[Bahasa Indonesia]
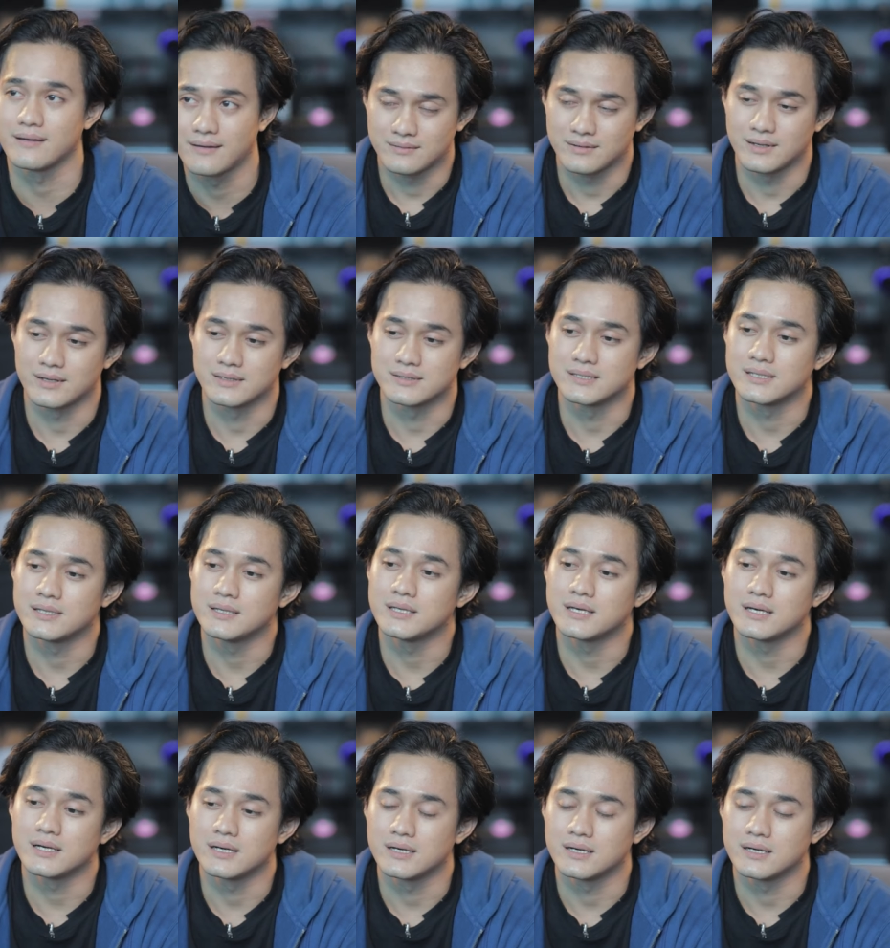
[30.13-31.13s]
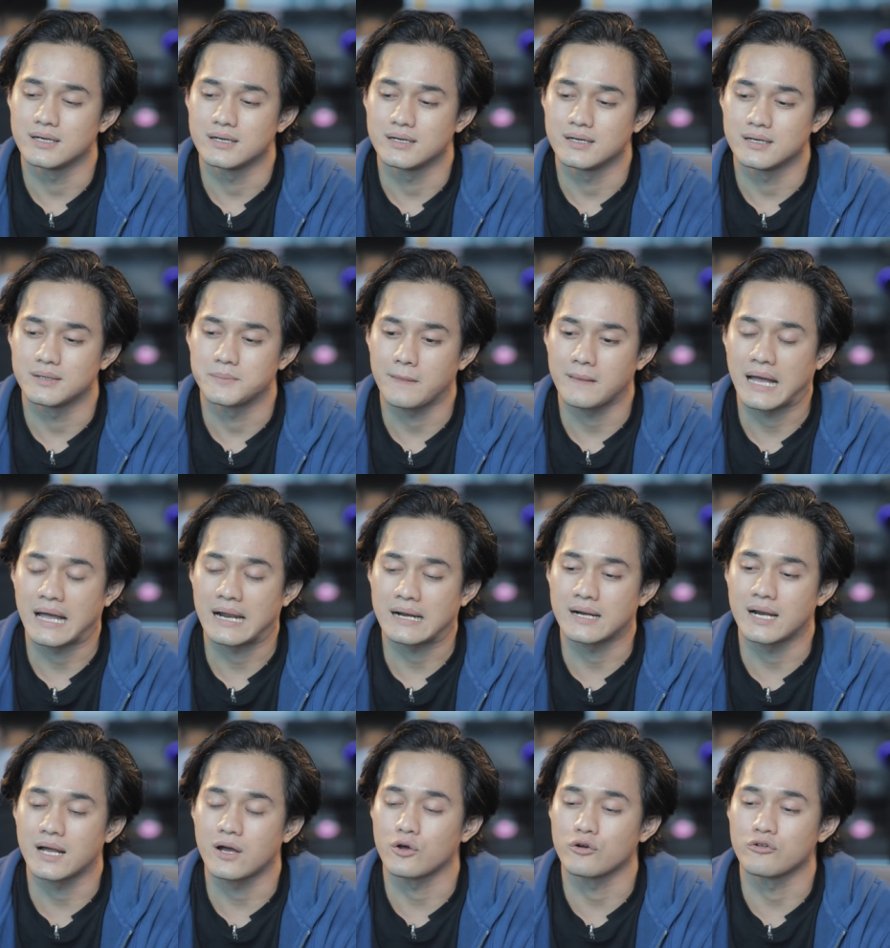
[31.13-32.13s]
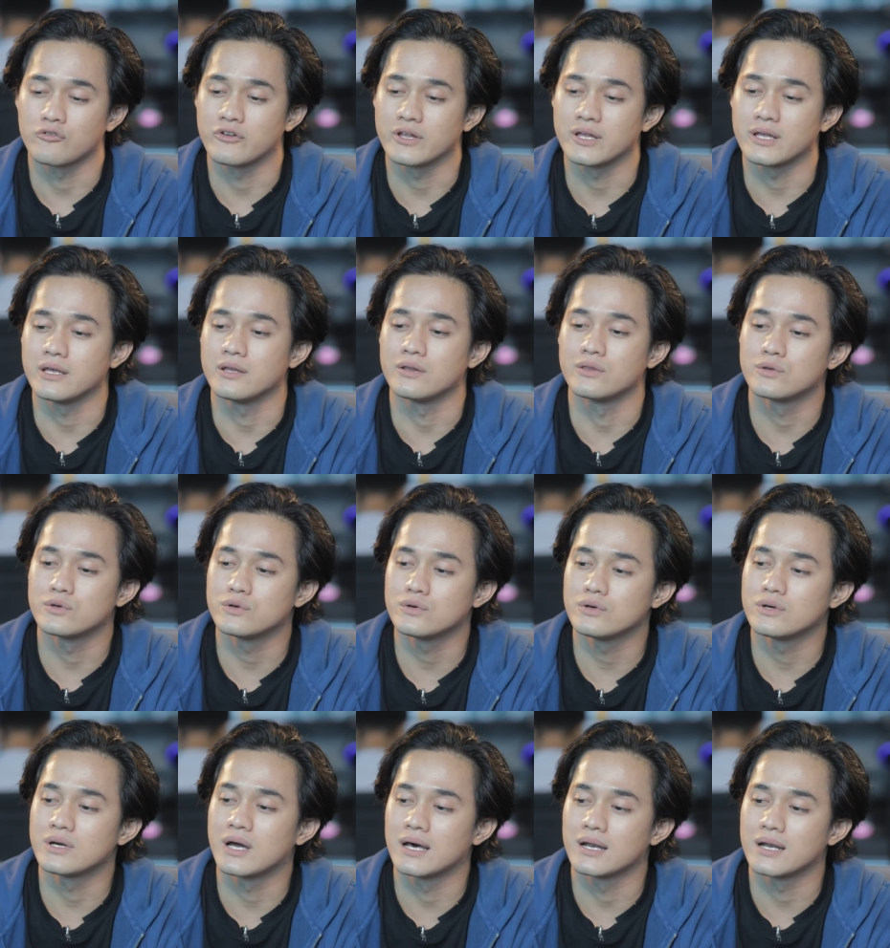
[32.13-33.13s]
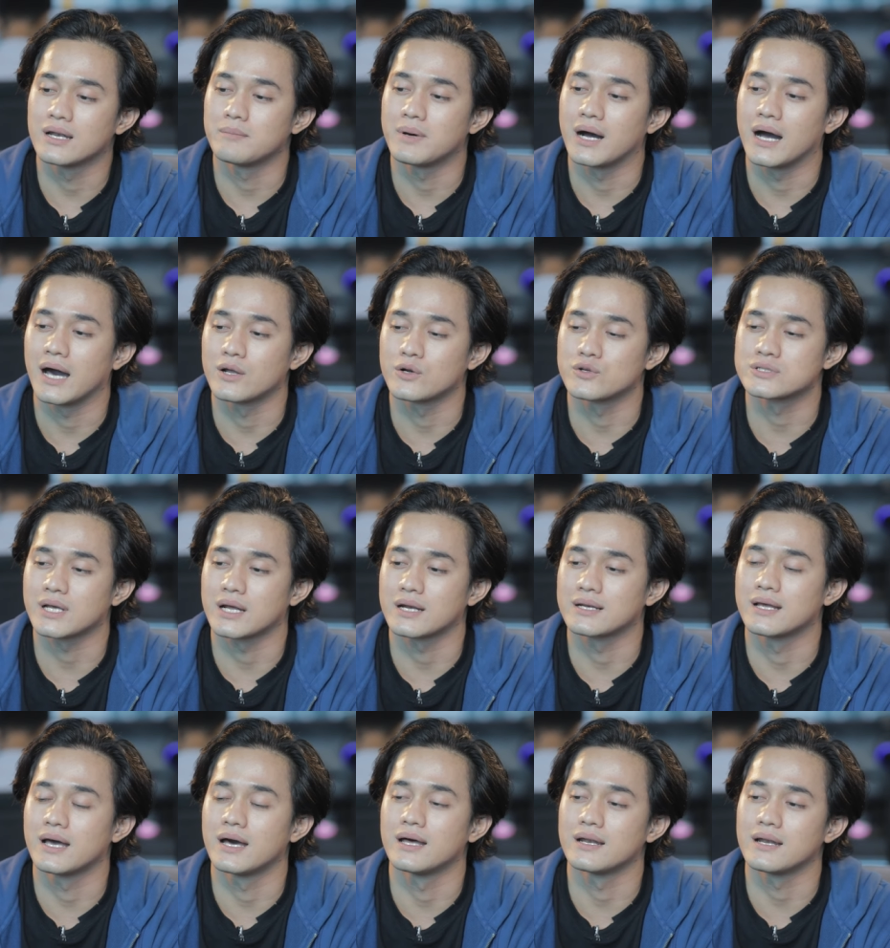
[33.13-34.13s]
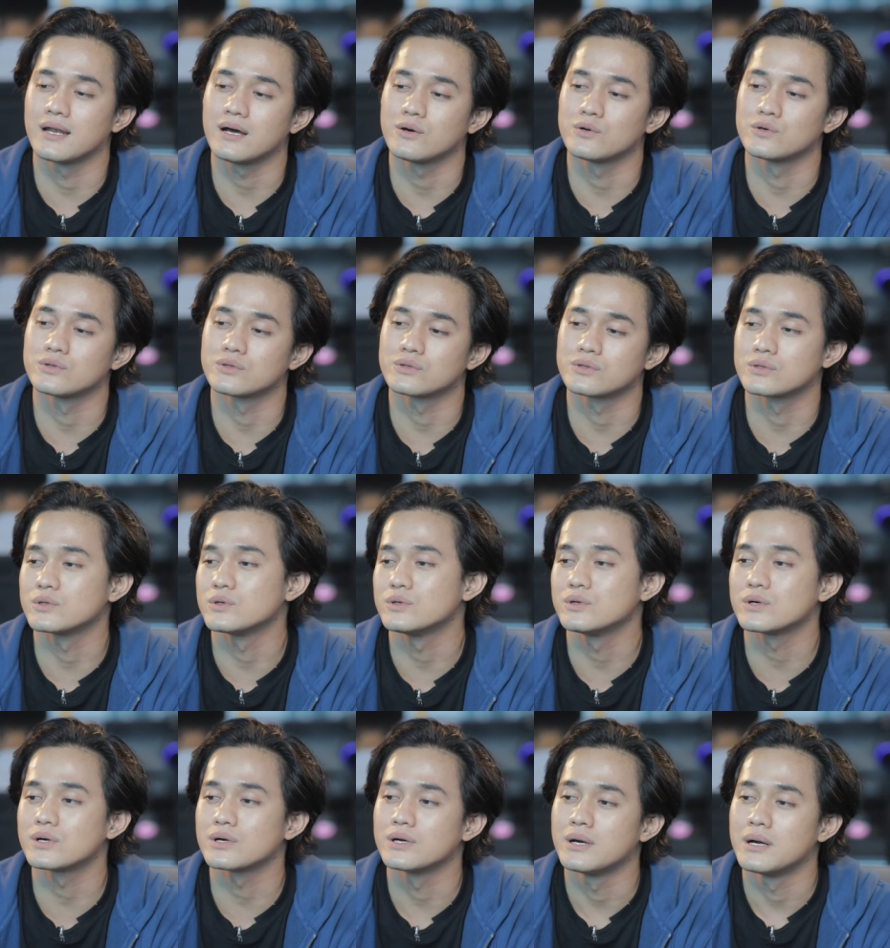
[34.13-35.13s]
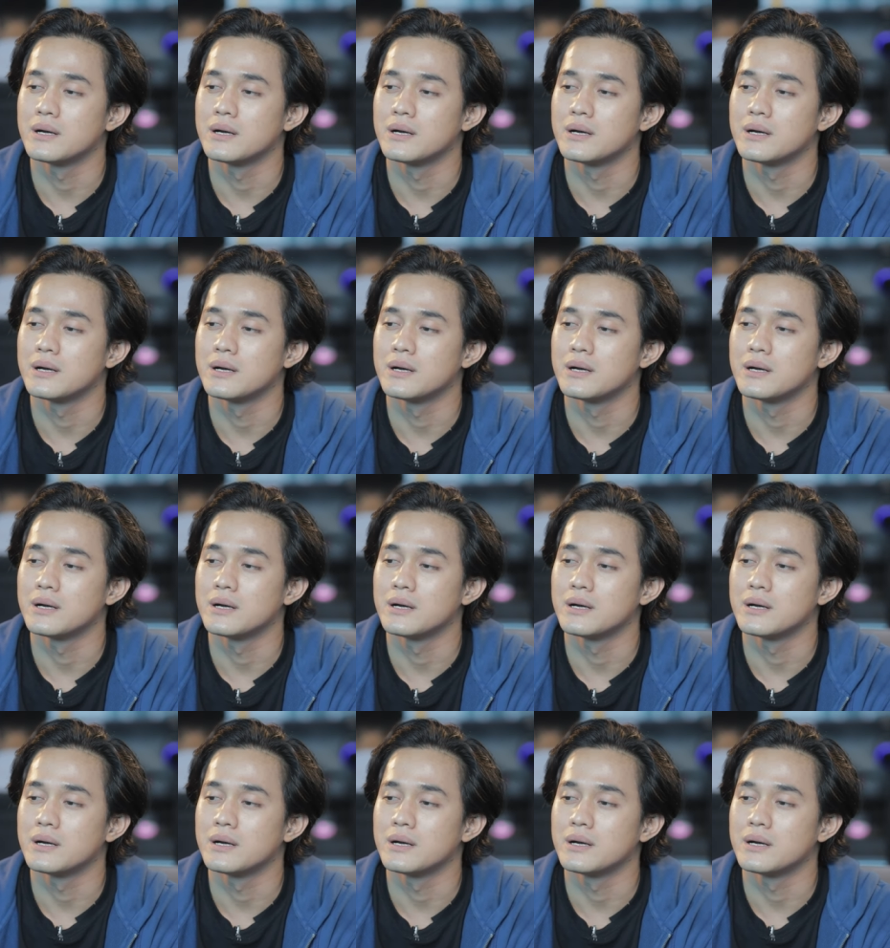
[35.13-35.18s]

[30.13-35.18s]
Nah, jadi eh, karena konflik itu gal mengharuskan Galang untuk